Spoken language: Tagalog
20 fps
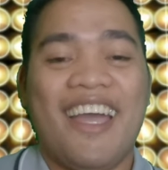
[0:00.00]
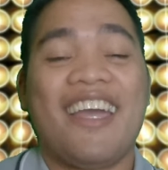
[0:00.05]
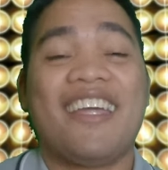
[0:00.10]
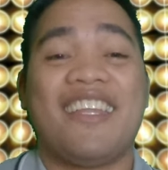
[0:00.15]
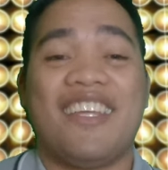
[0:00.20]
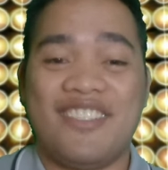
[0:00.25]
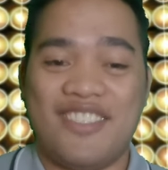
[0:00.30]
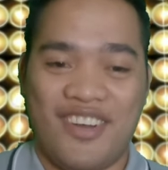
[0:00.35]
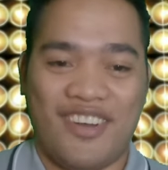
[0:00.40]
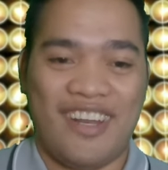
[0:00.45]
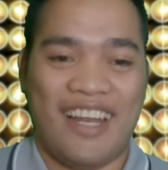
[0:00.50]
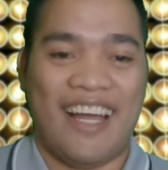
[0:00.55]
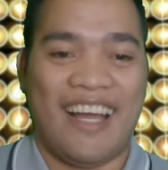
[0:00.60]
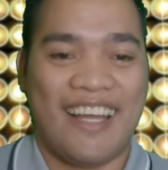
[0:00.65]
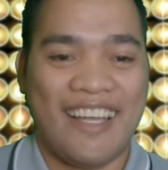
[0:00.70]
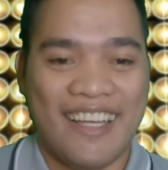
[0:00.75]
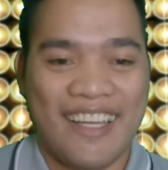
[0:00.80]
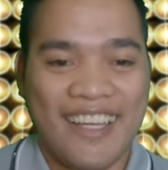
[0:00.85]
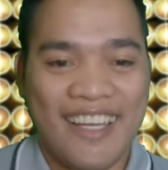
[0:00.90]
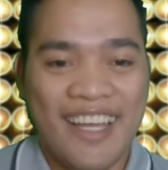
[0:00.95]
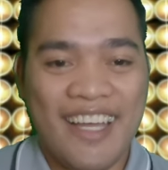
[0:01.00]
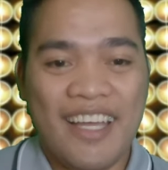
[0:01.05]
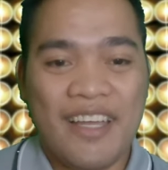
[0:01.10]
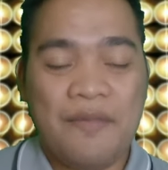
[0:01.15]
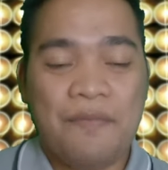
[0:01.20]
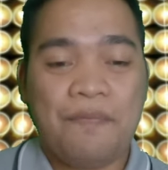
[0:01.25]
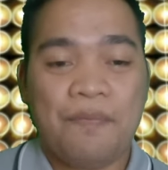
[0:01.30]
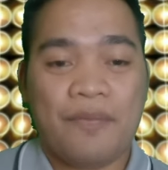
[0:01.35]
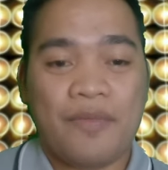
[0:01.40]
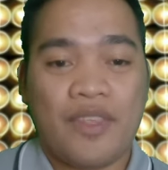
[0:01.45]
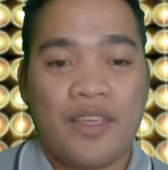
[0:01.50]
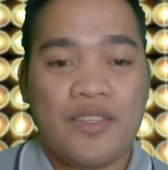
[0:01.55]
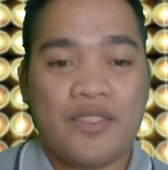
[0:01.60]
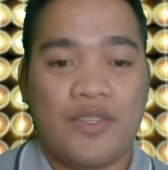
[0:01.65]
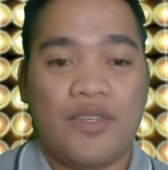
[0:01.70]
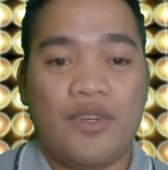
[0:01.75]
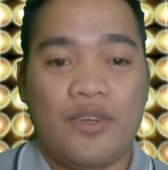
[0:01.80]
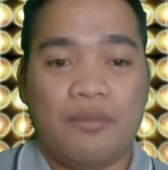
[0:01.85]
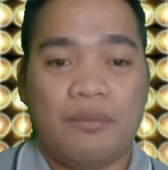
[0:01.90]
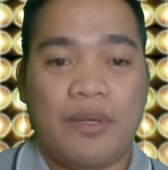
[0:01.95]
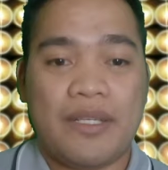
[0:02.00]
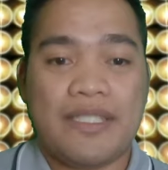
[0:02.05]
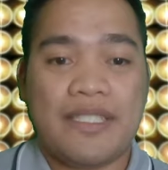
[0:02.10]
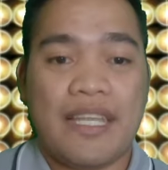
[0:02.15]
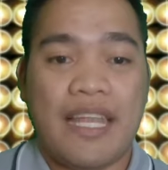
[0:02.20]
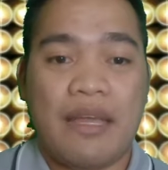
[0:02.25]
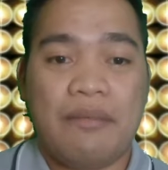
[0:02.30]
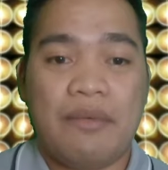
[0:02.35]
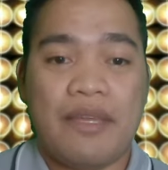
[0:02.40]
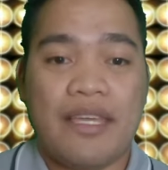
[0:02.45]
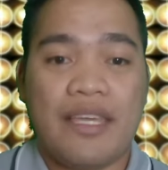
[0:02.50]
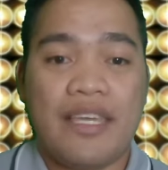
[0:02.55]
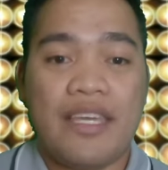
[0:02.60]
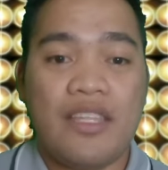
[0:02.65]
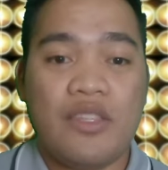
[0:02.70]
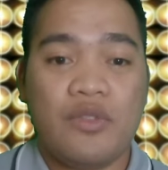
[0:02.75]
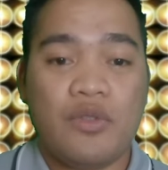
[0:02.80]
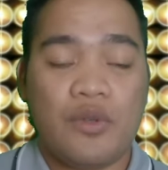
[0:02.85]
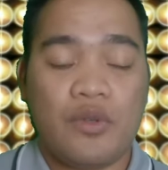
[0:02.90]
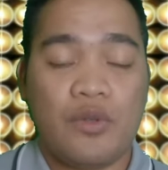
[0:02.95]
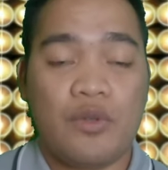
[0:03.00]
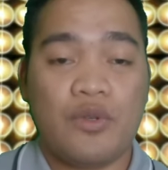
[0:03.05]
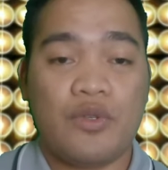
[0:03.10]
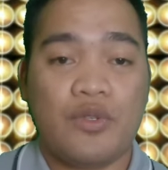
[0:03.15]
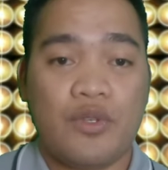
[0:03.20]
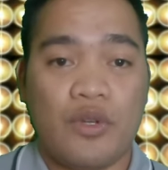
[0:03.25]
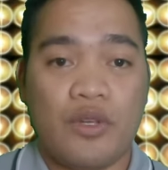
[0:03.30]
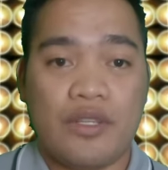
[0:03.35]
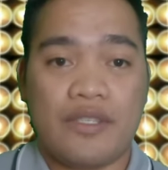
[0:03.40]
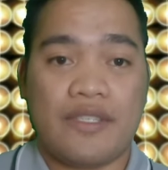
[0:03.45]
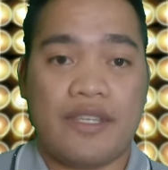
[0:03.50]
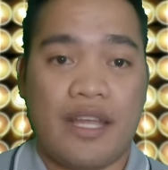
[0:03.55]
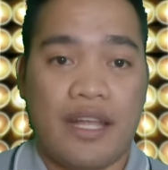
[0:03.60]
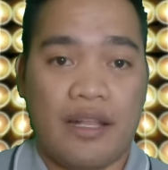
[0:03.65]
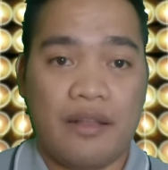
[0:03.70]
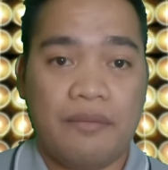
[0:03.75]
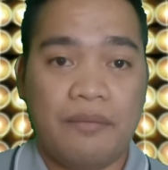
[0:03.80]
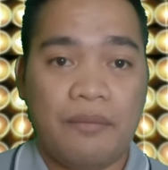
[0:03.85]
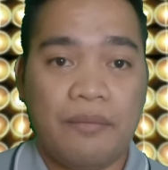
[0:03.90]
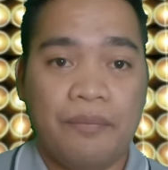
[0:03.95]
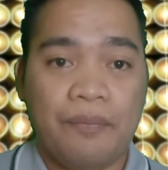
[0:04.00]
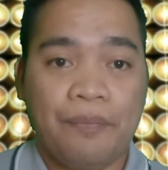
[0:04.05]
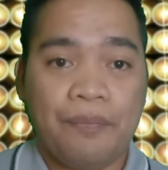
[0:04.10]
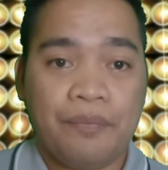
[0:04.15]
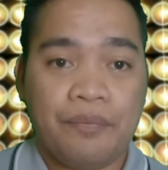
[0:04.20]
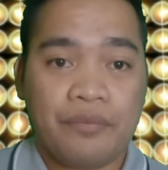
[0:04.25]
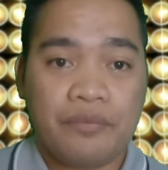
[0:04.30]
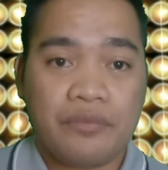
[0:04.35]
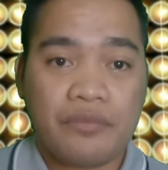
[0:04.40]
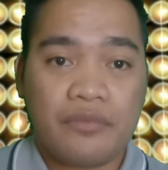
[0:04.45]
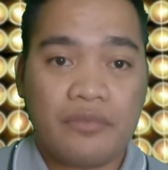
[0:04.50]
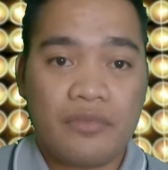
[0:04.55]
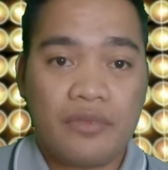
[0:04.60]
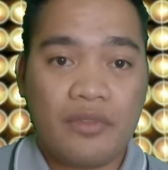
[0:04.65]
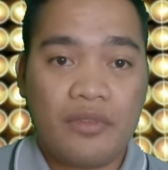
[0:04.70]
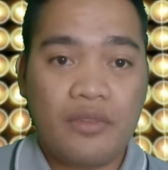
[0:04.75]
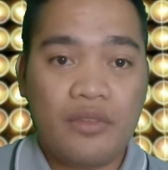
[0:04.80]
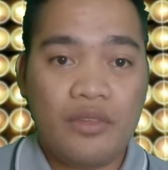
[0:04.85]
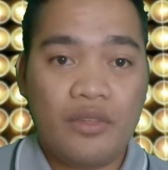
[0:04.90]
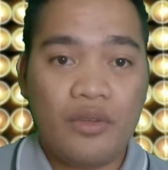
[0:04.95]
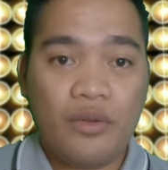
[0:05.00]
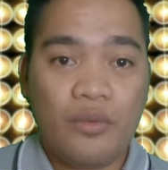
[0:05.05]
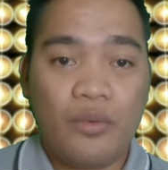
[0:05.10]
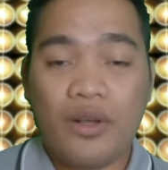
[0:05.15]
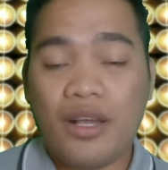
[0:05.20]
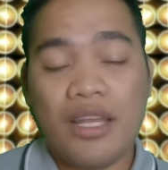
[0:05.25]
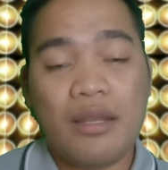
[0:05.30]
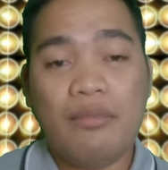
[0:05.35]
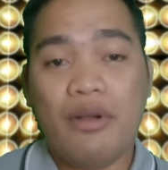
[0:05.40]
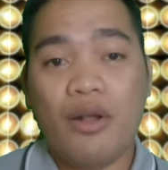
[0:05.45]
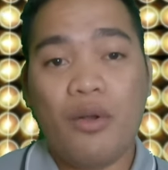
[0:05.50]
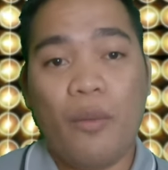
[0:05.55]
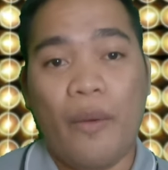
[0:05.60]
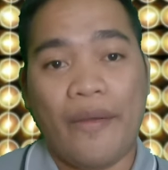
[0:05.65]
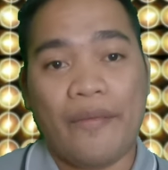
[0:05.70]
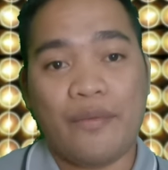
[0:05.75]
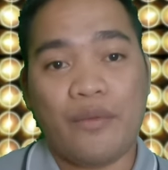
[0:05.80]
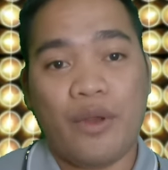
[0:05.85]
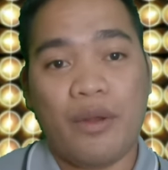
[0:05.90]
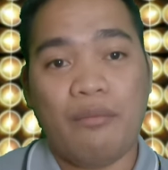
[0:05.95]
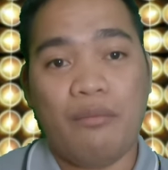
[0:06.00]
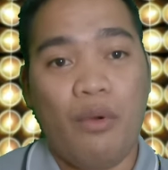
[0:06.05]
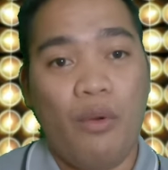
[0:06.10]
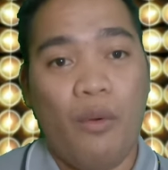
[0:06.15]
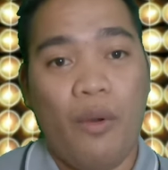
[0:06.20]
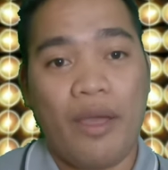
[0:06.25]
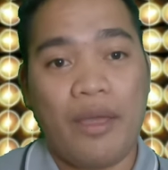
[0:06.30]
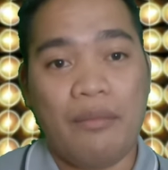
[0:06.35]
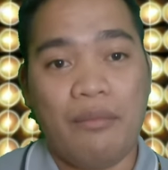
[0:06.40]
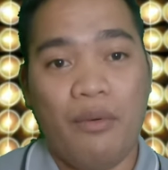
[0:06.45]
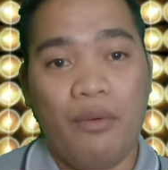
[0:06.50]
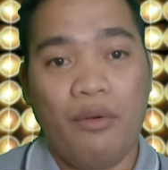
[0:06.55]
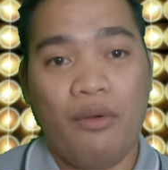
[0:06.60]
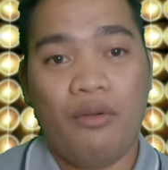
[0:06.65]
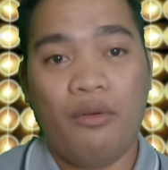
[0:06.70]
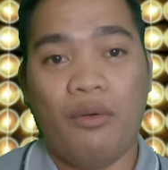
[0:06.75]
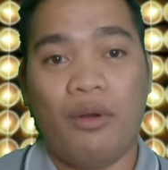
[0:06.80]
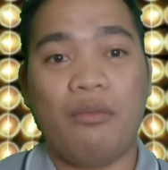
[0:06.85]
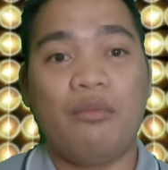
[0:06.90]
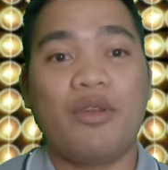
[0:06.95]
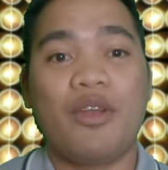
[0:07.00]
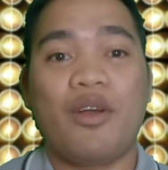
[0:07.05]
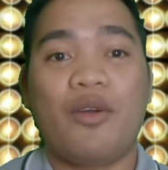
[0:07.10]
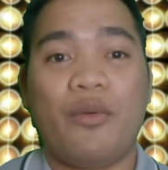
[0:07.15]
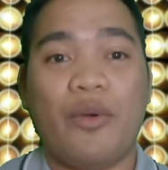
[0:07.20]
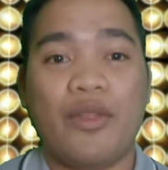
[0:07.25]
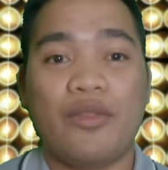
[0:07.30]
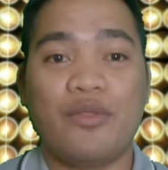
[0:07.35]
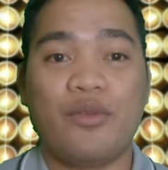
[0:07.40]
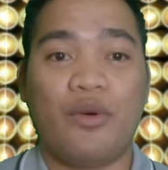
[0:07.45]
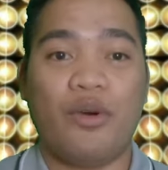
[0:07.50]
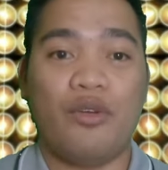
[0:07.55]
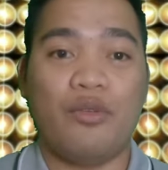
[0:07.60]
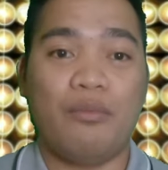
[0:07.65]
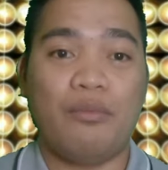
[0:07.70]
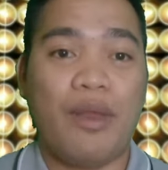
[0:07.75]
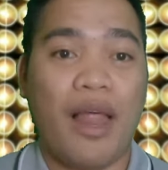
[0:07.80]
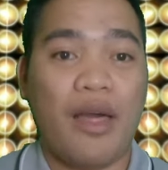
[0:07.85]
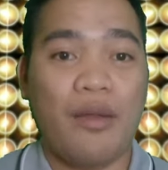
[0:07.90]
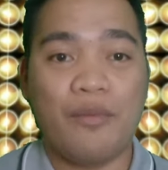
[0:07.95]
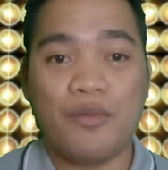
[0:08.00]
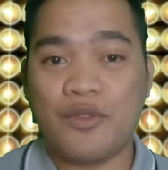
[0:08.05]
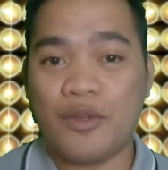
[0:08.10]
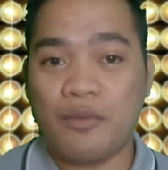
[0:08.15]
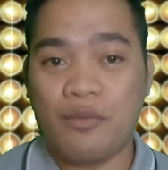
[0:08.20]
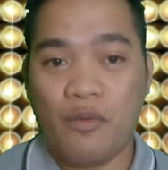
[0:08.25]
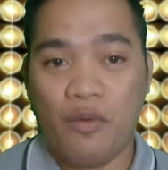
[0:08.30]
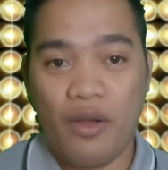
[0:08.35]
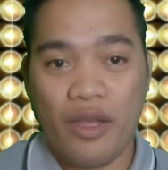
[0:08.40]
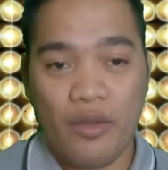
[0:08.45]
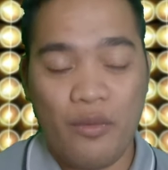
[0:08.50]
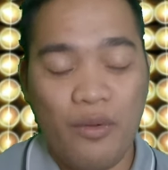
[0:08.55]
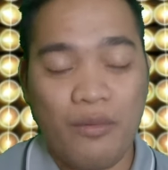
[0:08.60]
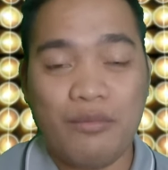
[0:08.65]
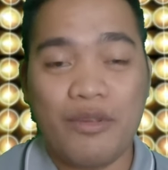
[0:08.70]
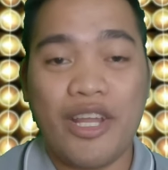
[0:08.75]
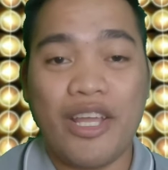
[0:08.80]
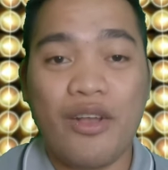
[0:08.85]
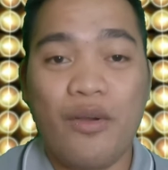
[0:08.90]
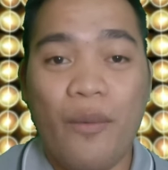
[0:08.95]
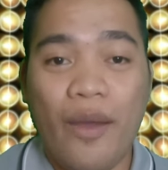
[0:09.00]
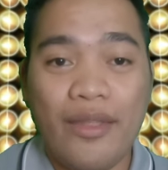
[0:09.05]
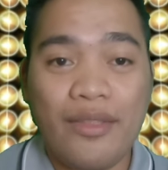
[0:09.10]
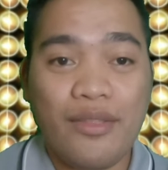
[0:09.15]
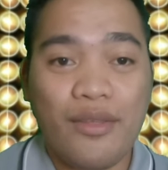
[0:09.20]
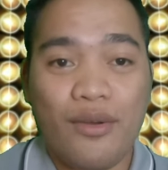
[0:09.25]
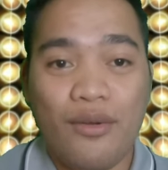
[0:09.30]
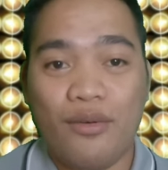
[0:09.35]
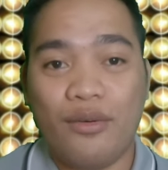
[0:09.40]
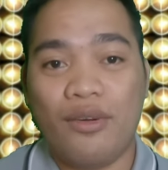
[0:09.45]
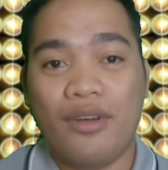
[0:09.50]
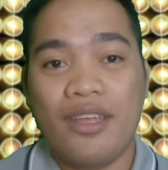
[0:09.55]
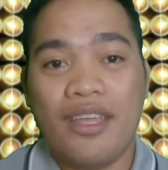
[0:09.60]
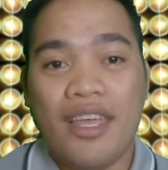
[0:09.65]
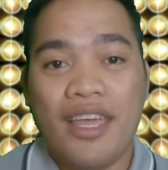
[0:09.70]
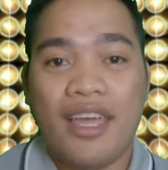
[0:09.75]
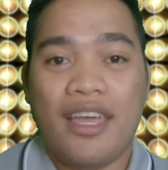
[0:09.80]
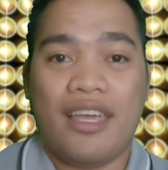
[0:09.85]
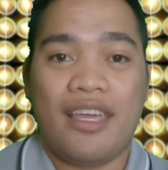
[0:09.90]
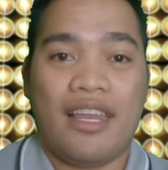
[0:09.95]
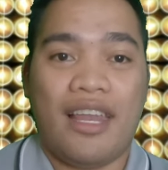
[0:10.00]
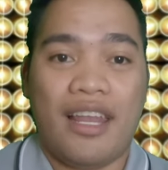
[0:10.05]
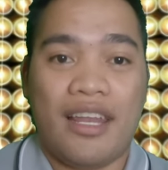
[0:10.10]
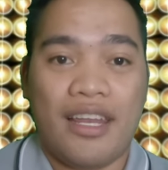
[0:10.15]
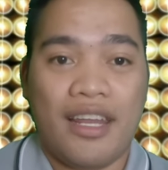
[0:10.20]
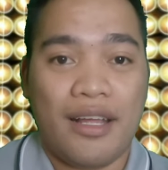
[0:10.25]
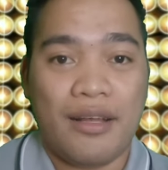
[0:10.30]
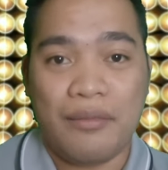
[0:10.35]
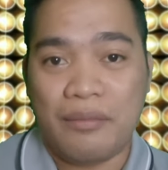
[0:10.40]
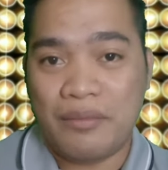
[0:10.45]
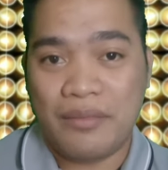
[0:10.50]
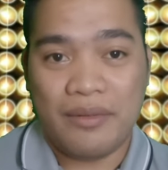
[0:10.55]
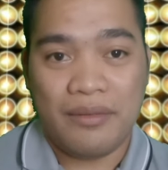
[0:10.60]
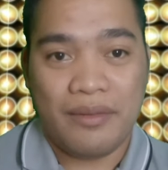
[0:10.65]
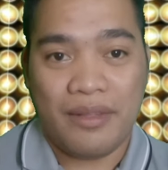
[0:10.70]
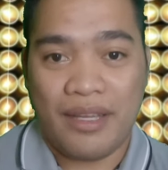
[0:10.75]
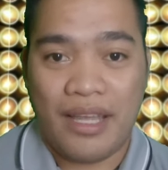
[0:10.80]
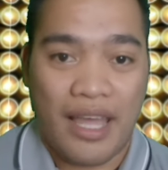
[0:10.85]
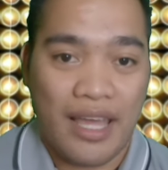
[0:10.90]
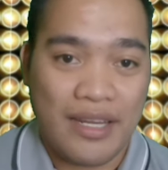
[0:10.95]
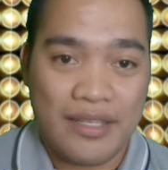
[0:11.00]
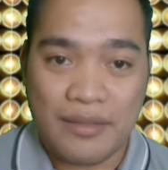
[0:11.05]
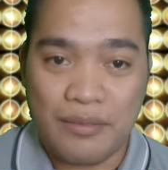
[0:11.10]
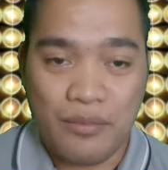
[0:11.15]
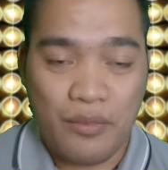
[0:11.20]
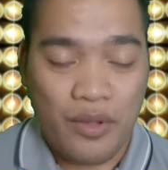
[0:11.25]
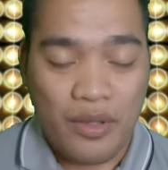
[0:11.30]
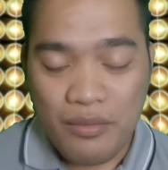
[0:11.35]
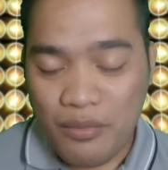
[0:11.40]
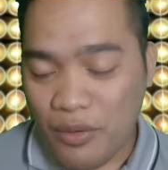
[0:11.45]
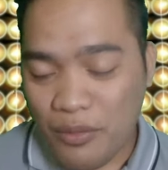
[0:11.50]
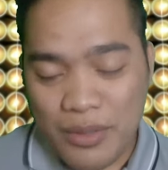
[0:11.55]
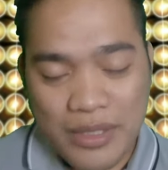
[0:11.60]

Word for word: Hindi, joke lang. So yun, pag sinabing introduce yourself, huwag ka na magkwento ng buhay mo. Huwag mo nagkwento kung anong plano mo sa buhay. Huwag mo na ikwento kung ilan ang nangyari sa buhay mo.